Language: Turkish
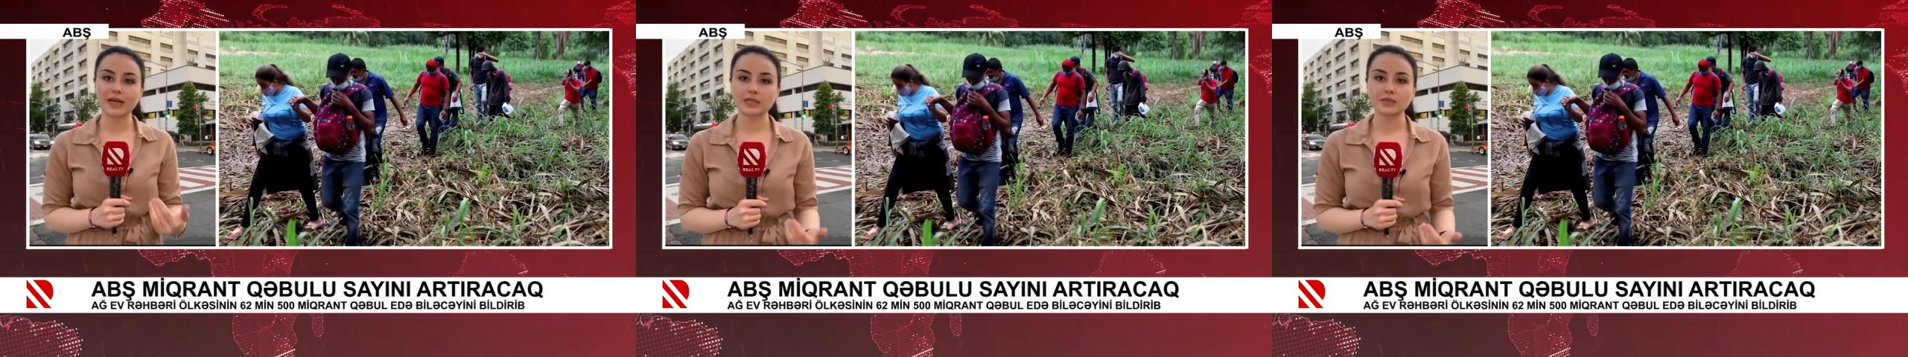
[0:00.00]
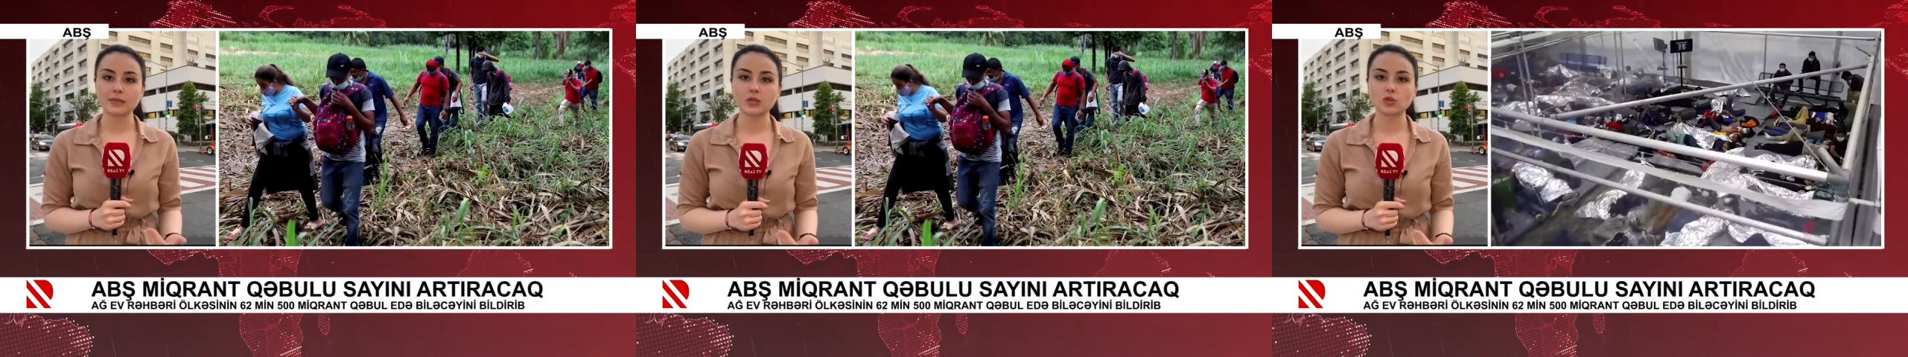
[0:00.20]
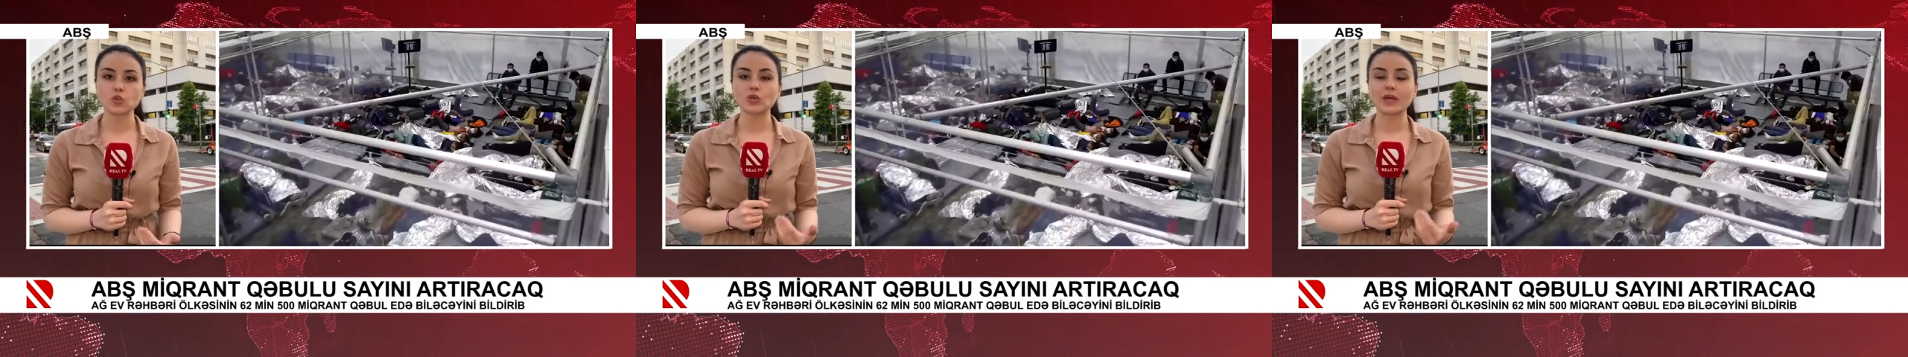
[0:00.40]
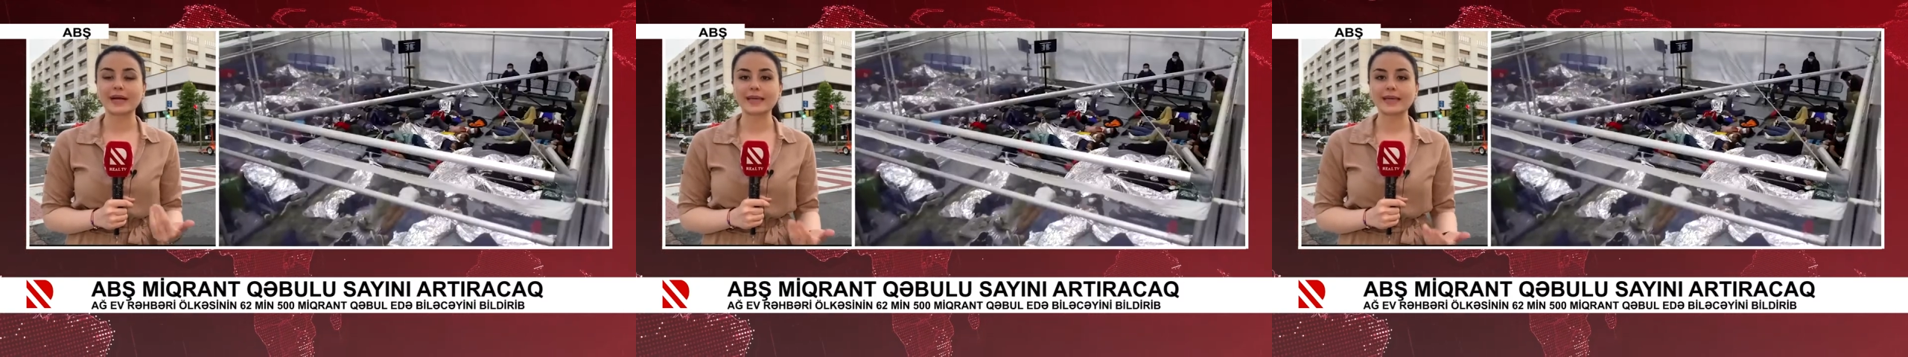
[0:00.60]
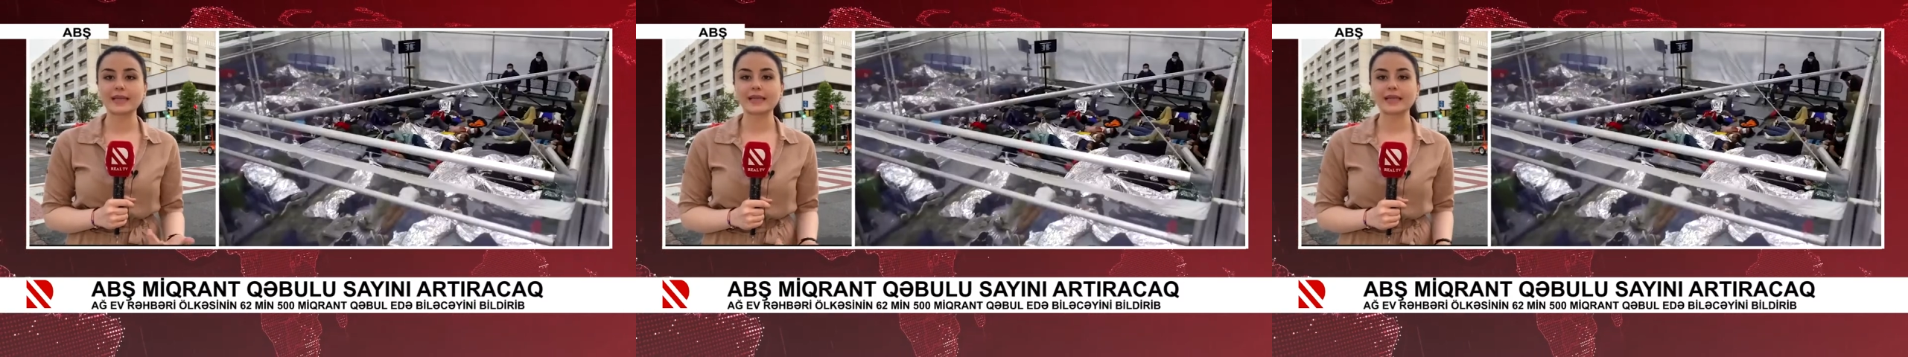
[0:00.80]
atmak dünya
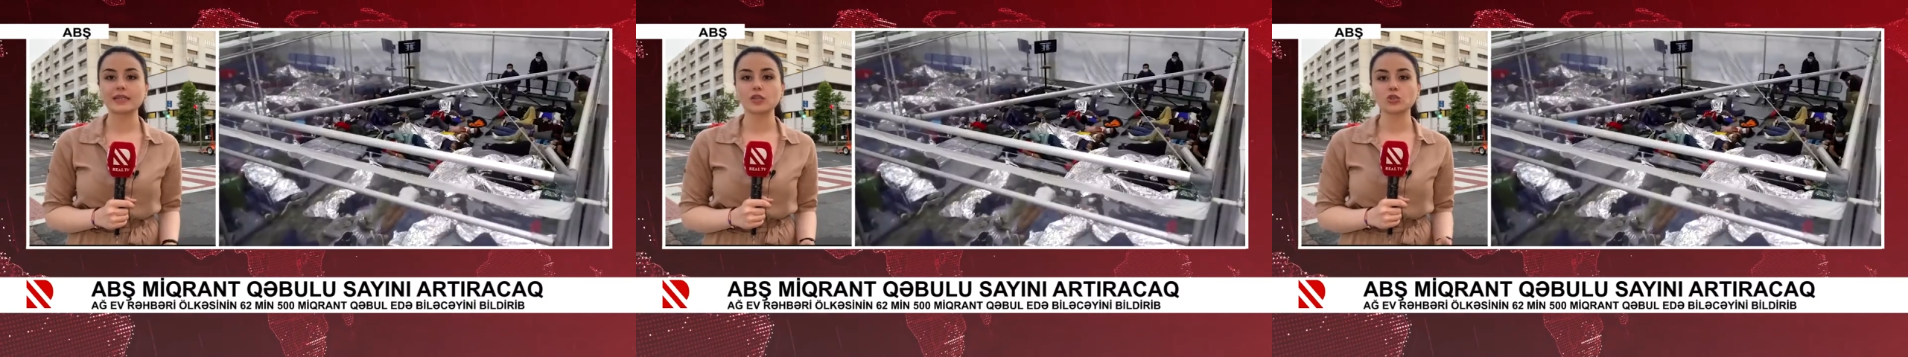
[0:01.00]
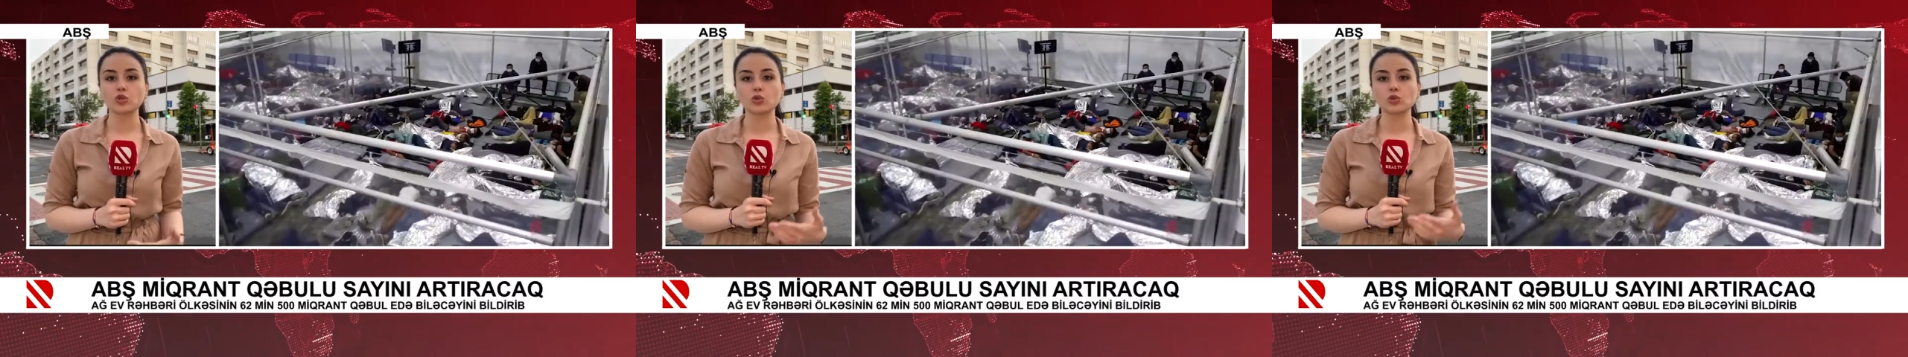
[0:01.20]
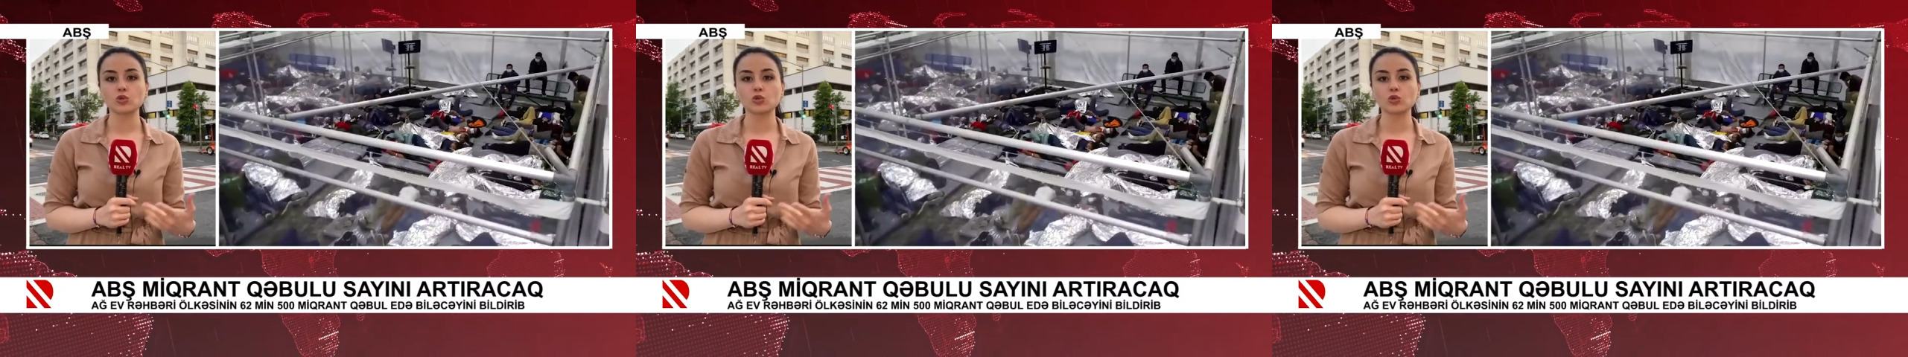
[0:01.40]
genelinde çok